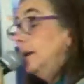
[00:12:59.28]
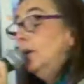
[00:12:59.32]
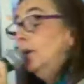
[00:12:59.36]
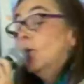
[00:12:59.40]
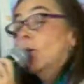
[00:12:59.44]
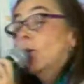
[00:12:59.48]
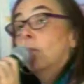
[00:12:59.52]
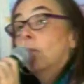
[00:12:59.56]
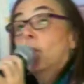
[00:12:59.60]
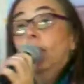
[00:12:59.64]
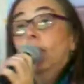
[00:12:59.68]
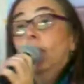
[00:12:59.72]

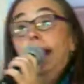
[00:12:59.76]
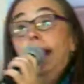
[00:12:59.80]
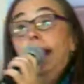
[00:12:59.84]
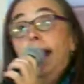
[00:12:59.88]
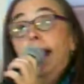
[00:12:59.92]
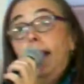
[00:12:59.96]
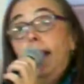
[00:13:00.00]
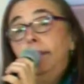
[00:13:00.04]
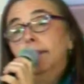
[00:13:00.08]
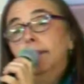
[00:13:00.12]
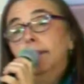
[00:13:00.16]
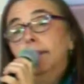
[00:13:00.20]
como
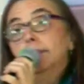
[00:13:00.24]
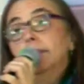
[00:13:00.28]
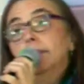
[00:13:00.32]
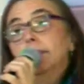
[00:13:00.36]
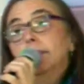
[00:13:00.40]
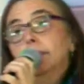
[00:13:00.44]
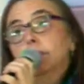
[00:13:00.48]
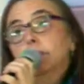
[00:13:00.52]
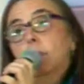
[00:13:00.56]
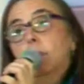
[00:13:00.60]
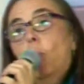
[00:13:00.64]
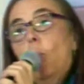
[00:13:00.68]
grandes
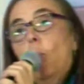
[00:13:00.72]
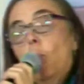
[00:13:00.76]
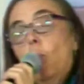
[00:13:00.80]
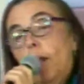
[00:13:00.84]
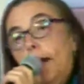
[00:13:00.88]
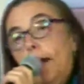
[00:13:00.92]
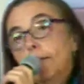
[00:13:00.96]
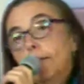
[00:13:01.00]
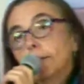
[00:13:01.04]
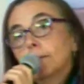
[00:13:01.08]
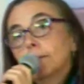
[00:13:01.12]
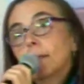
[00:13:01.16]

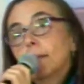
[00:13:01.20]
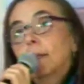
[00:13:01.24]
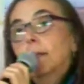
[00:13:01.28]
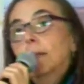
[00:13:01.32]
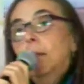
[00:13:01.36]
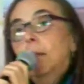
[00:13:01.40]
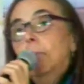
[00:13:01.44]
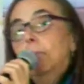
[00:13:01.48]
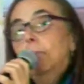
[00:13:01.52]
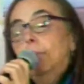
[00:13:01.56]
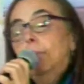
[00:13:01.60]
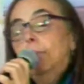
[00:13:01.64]
esponjas
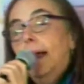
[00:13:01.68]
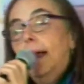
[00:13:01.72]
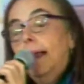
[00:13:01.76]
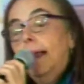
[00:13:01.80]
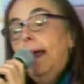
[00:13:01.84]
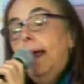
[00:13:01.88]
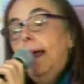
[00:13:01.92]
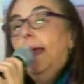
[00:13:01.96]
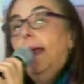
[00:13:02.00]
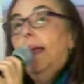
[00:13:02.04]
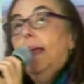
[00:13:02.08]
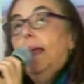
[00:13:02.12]

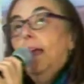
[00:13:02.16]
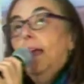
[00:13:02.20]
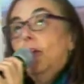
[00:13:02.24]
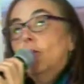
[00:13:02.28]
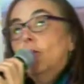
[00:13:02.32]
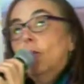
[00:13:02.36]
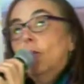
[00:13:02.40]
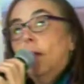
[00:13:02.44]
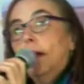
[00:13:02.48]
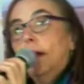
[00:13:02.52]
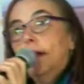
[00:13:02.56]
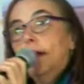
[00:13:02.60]
para
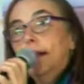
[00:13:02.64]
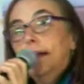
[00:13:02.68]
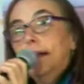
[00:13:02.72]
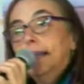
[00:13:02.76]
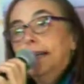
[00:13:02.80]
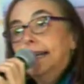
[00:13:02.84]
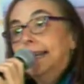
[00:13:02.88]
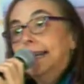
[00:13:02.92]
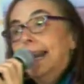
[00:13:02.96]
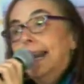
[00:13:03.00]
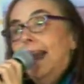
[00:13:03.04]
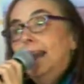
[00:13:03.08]

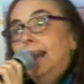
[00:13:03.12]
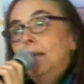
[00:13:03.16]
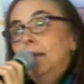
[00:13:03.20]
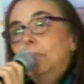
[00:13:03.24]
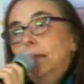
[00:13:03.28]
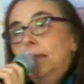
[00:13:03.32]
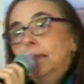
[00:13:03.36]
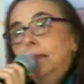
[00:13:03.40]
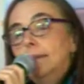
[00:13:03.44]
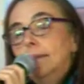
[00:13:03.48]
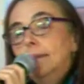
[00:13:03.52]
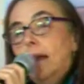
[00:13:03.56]

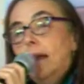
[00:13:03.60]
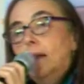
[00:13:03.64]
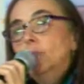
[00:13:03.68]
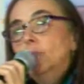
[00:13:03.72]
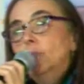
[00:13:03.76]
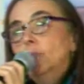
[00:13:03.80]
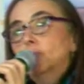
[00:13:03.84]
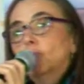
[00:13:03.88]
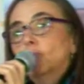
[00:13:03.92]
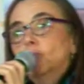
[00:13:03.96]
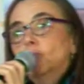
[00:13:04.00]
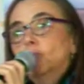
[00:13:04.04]
realimentar
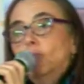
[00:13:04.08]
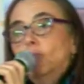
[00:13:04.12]
nuestros